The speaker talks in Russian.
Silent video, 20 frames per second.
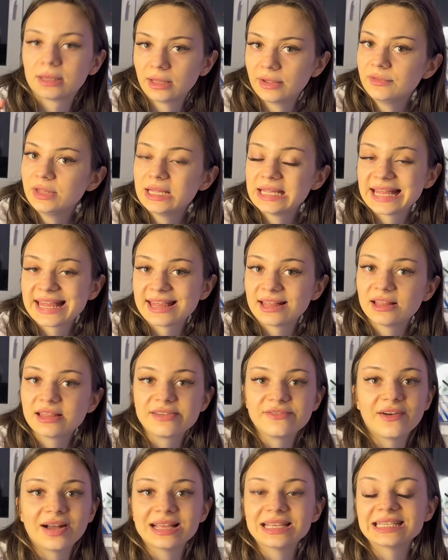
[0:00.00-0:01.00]
главное это
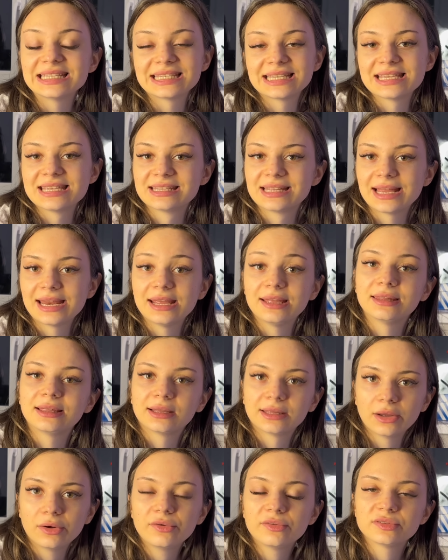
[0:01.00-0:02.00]
делать в антисанитарии,
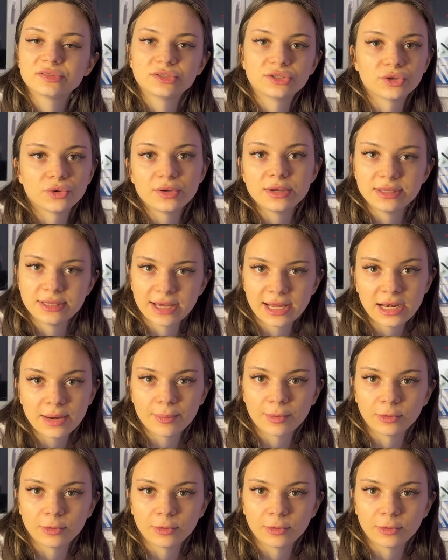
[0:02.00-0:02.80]
тогда у вас все идеально